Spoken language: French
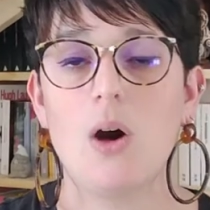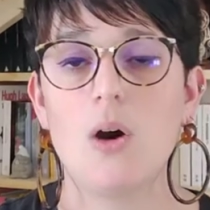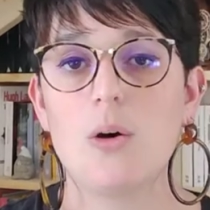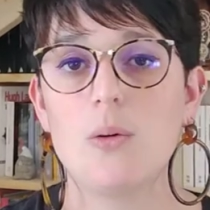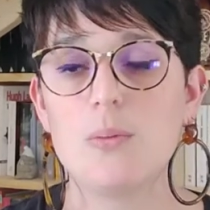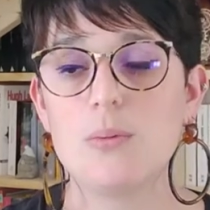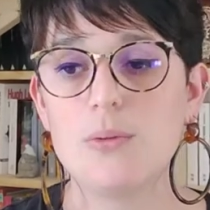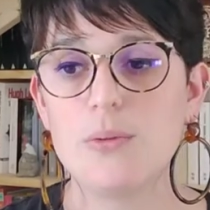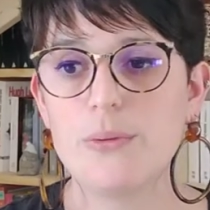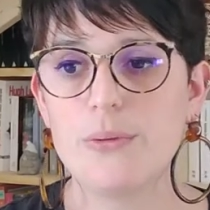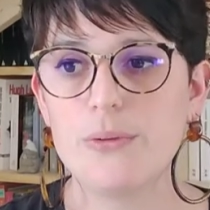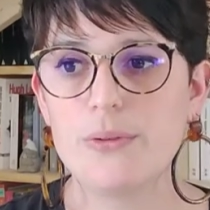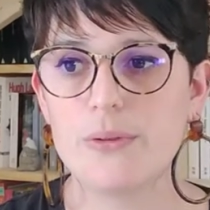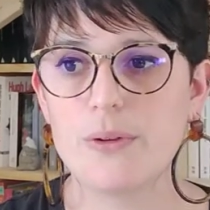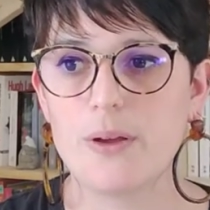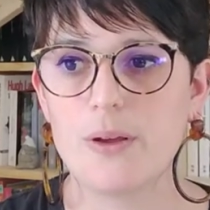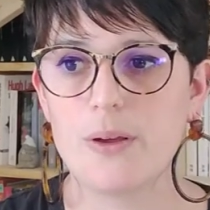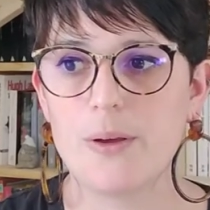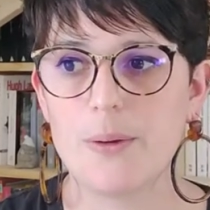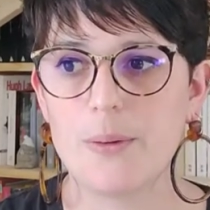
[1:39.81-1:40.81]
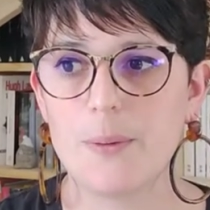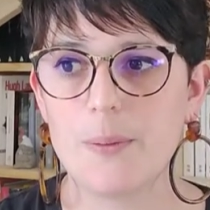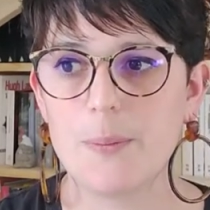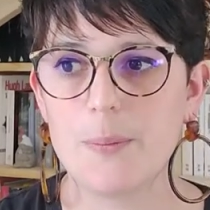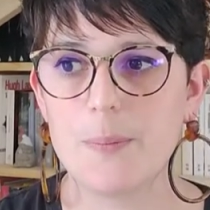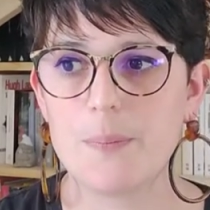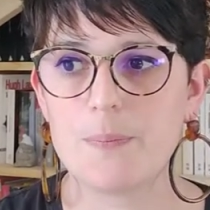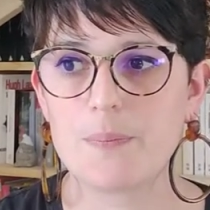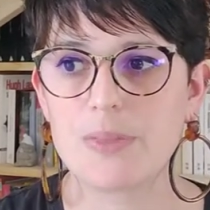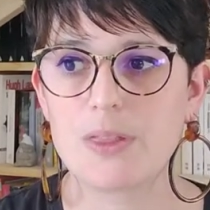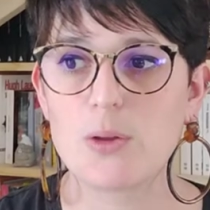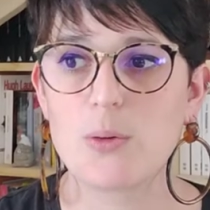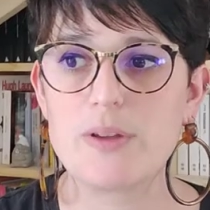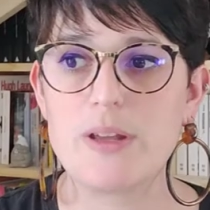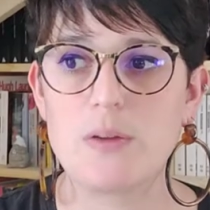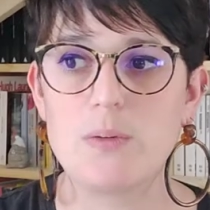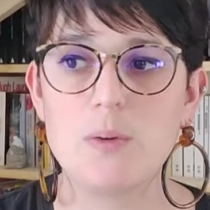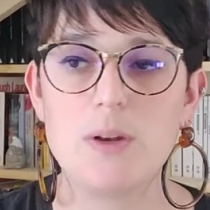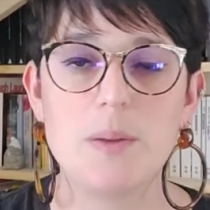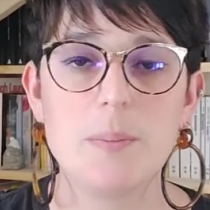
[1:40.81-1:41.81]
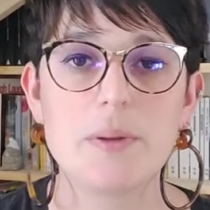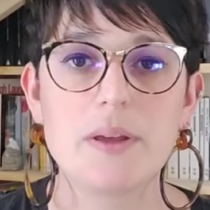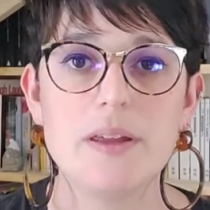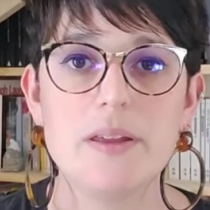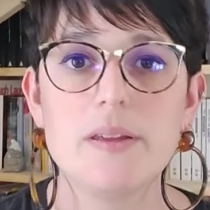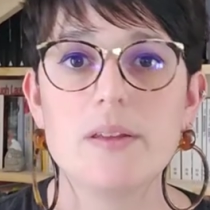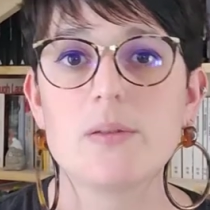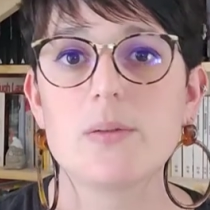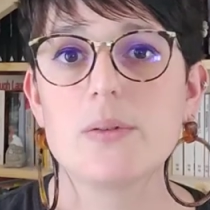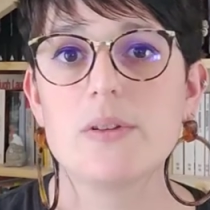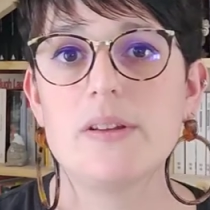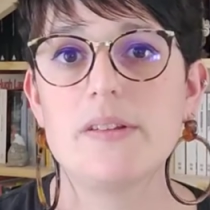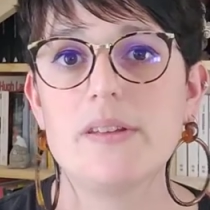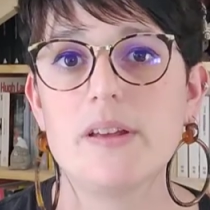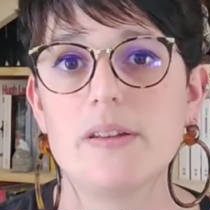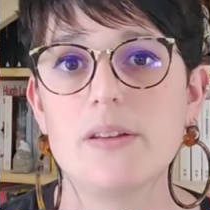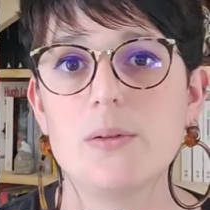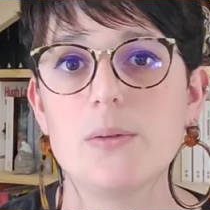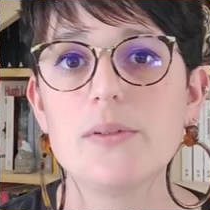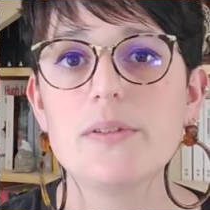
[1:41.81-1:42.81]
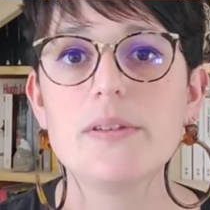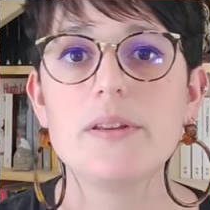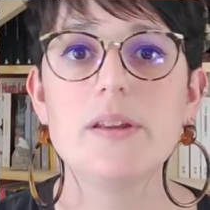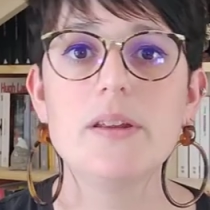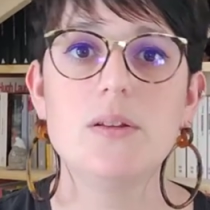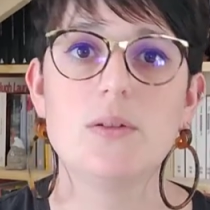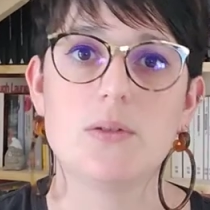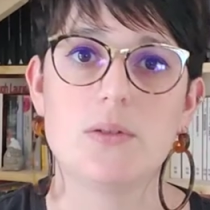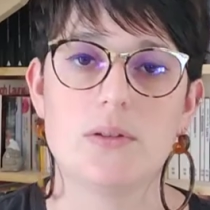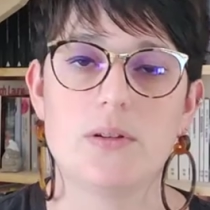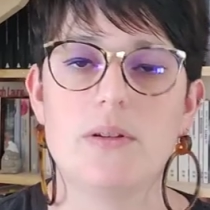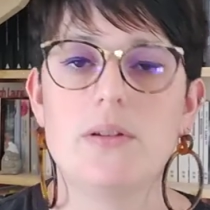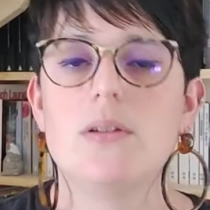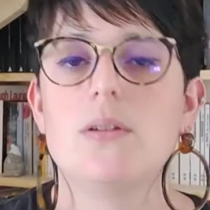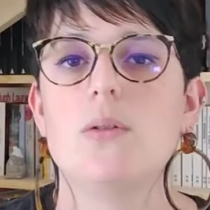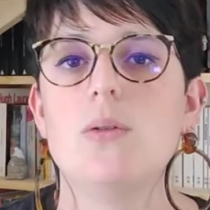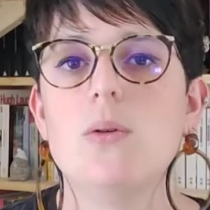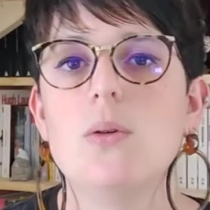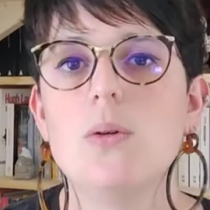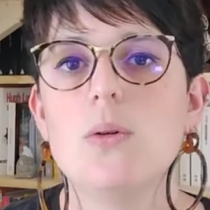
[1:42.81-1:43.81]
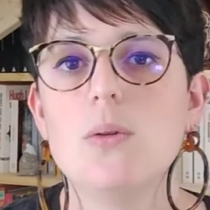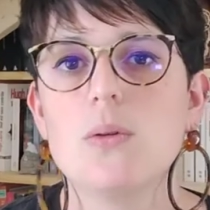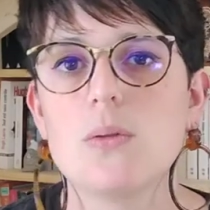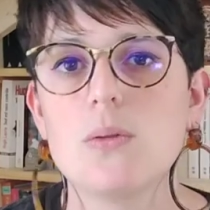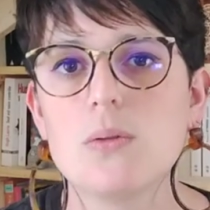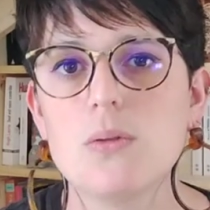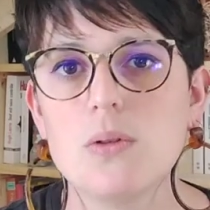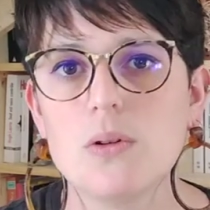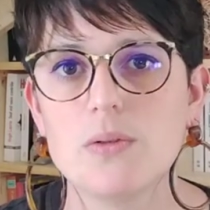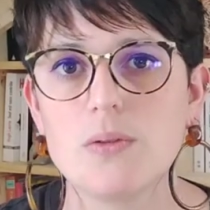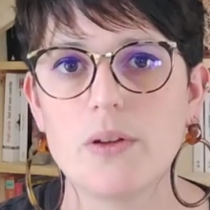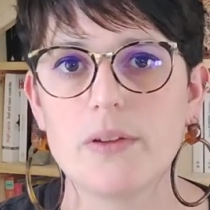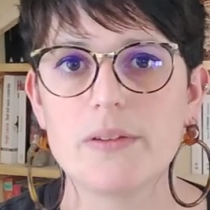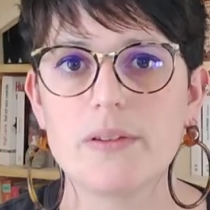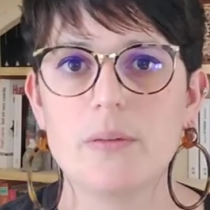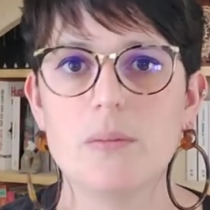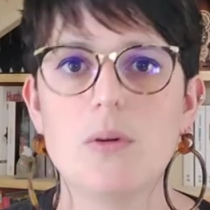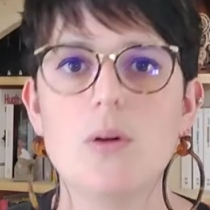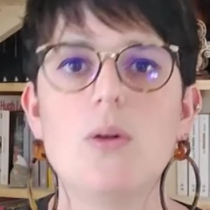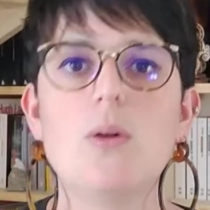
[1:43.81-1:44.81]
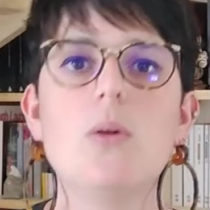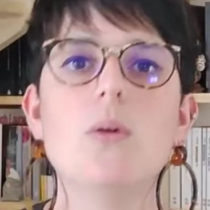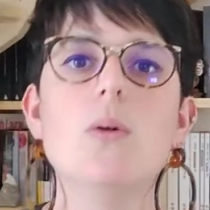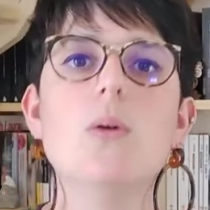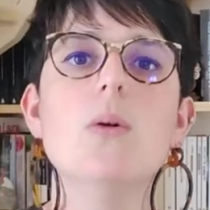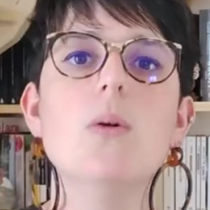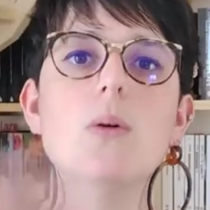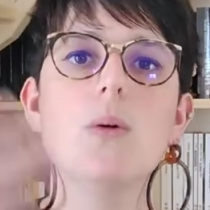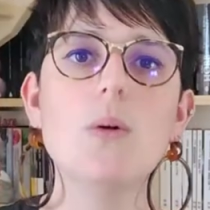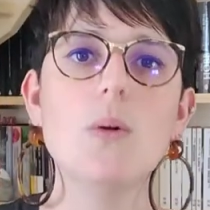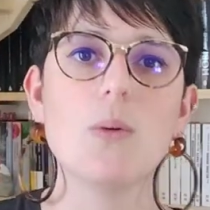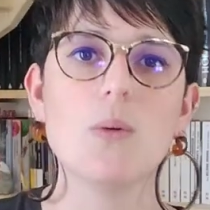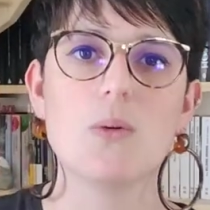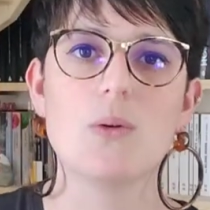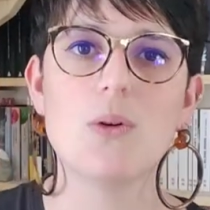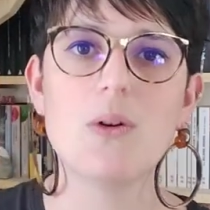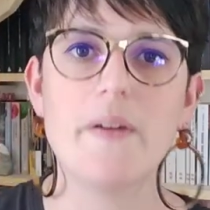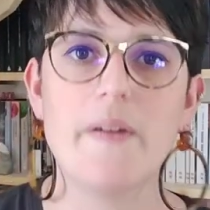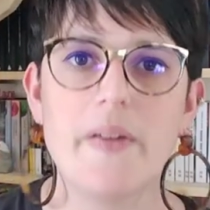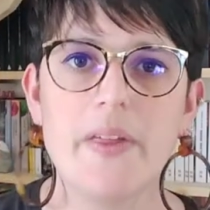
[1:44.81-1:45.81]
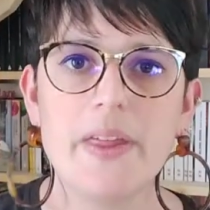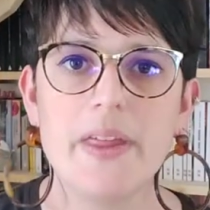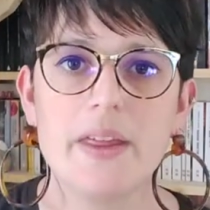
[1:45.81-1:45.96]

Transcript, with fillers: En plus, euh, il y a tous les prix qui sont décernés aussi, donc le Goncourt, forcément, le Goncourt,